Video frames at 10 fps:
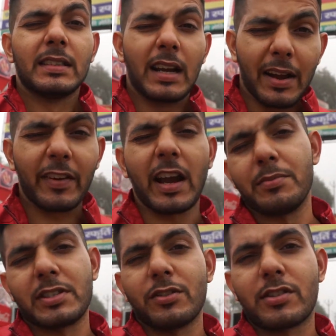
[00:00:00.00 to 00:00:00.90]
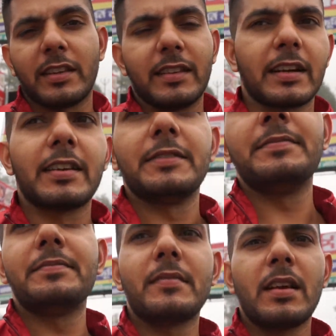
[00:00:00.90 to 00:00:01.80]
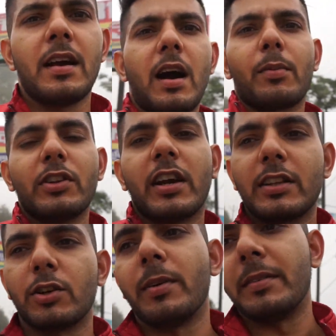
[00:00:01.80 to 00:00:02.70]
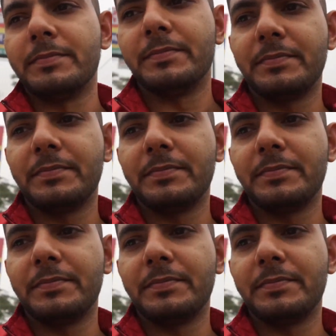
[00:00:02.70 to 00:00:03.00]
काफ़ी काम चाहिए उसके अंदर आपको दिखाता हूँ मैं